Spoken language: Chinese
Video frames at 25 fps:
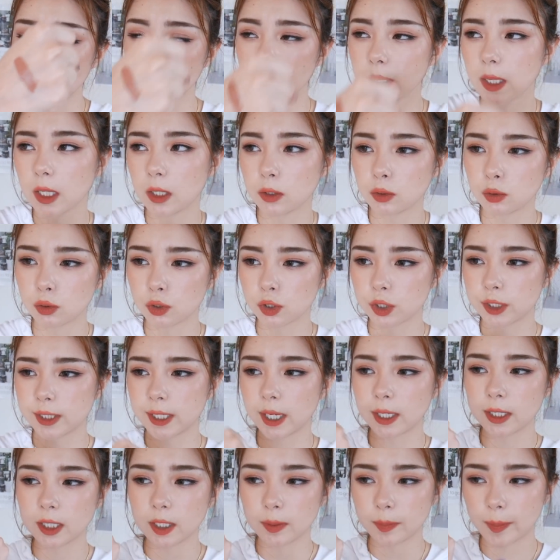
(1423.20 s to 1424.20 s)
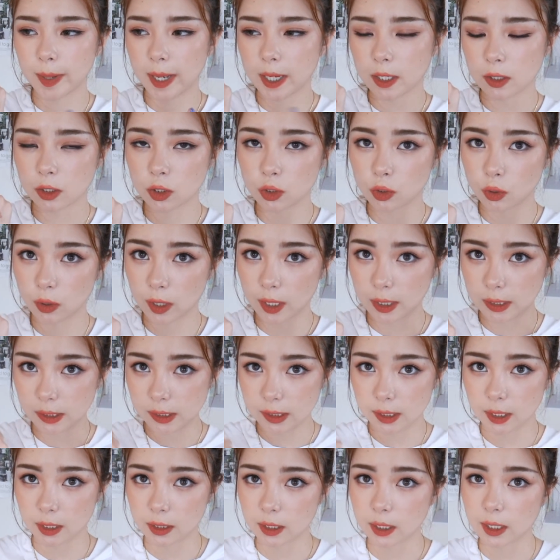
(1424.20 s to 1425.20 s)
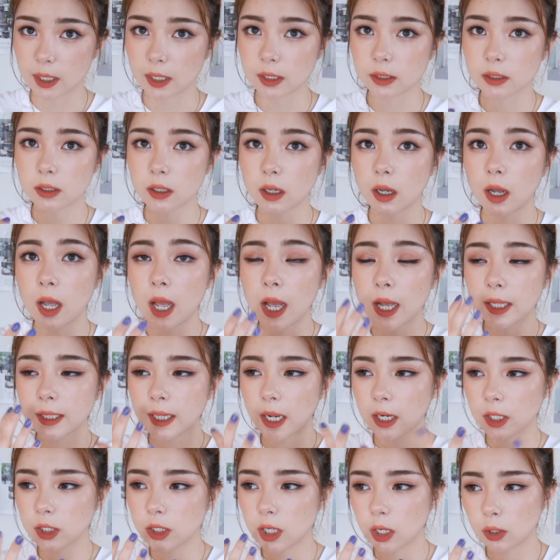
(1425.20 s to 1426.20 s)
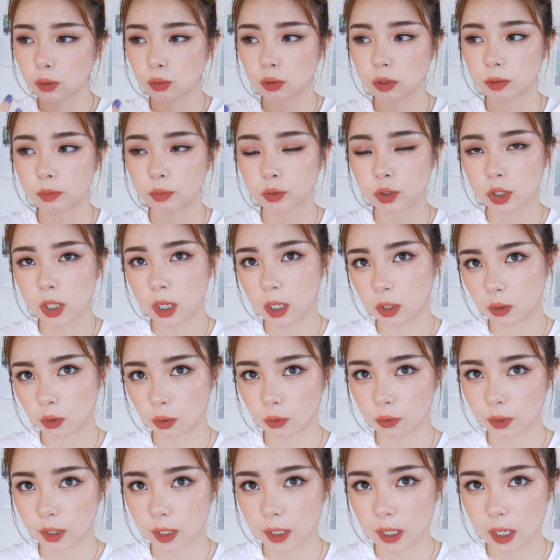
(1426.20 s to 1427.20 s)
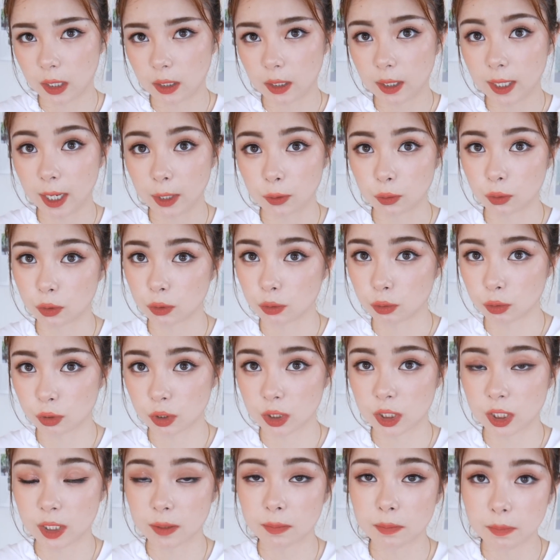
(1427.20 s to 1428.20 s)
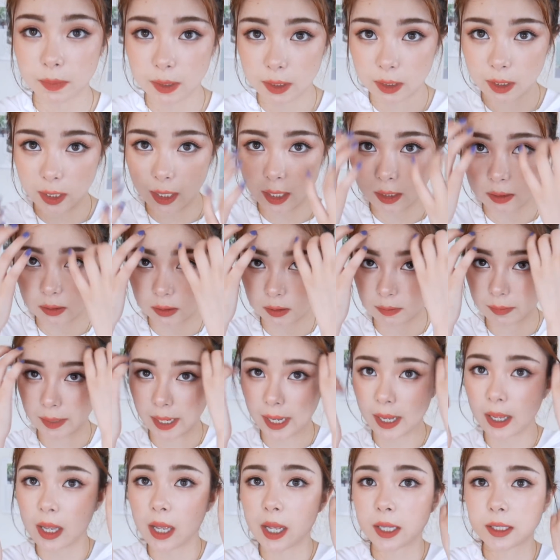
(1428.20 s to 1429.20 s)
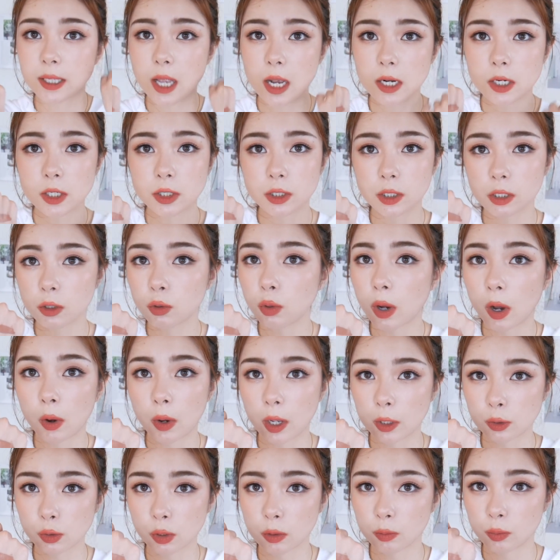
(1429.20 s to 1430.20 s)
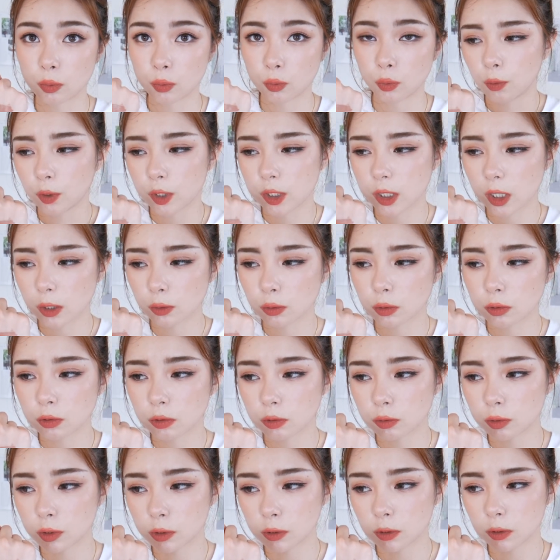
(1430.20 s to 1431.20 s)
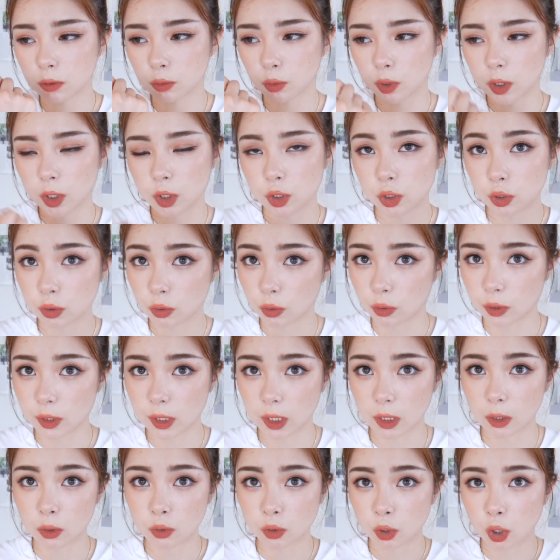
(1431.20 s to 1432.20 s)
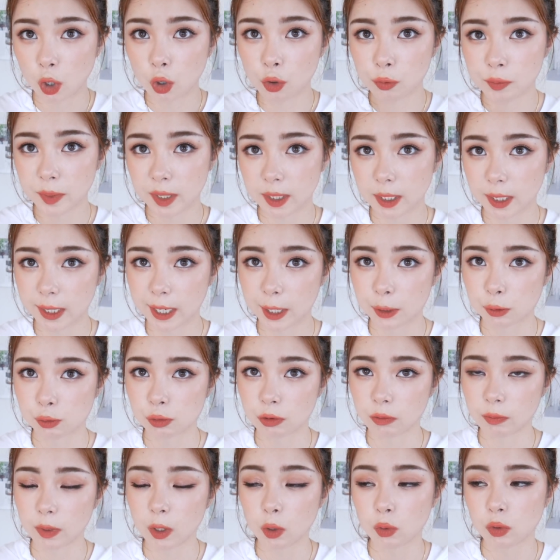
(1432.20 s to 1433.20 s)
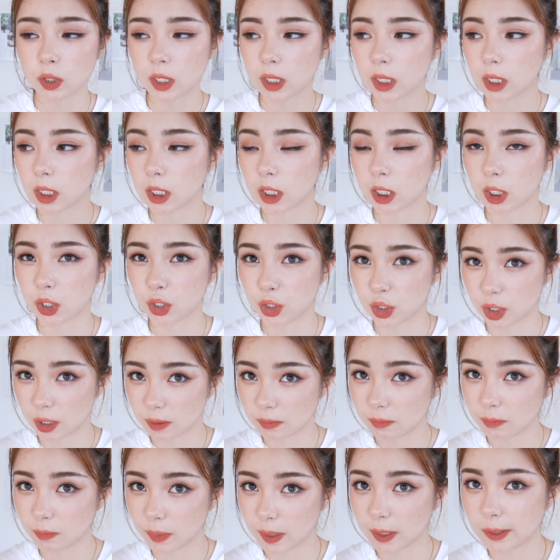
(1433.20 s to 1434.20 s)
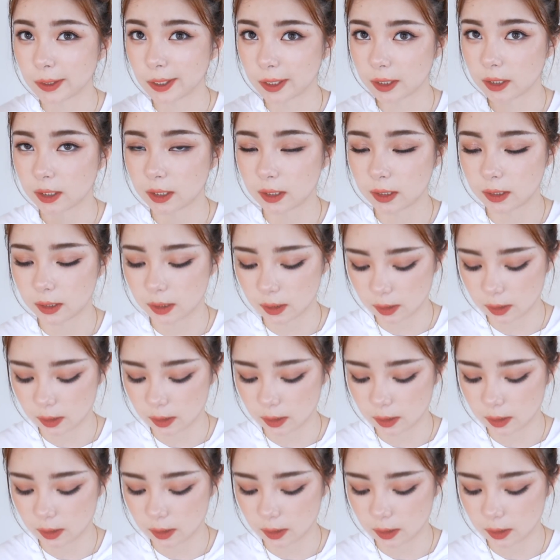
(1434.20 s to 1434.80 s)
特别的，就是像一般这种很浅的颜色，它上嘴不是很容易让人感觉就是生病的样子嘛，但是这款完全不，我上嘴就是真的觉得是有一点那种欧美的感觉，没有任何 和生病的气